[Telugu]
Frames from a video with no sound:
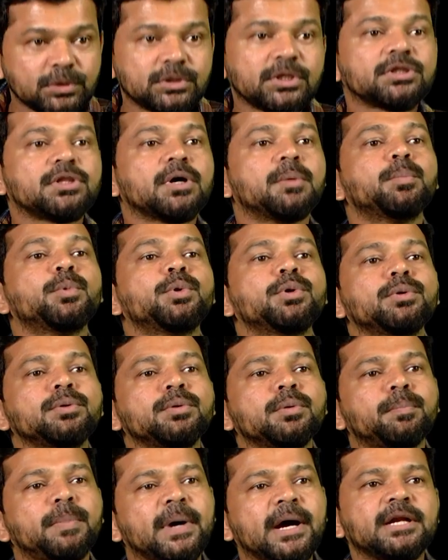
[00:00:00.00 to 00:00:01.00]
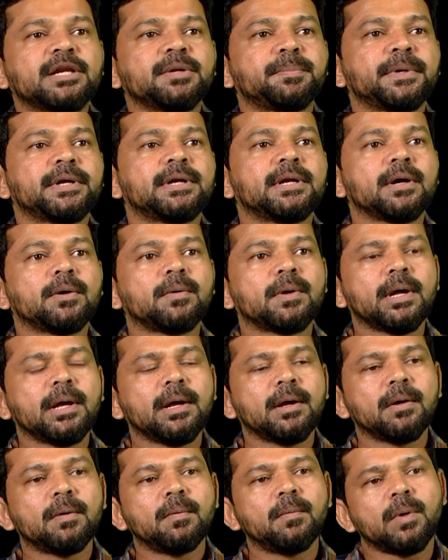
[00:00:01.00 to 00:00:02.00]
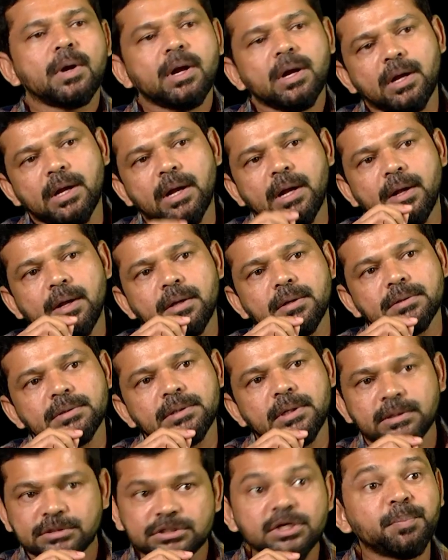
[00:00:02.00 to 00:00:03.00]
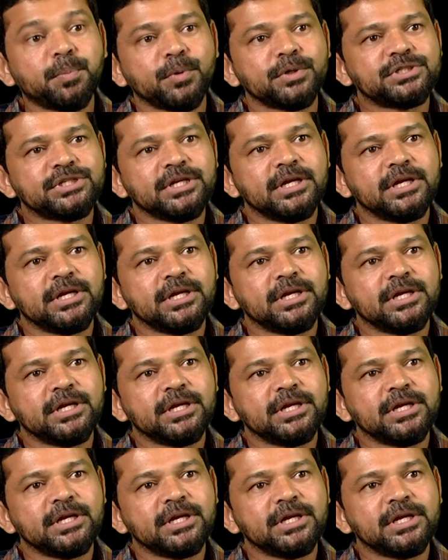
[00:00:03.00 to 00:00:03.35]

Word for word: సొంత తమ్ముడు పార్టీ పెట్టినా కూడా ఒక్క సపోర్ట్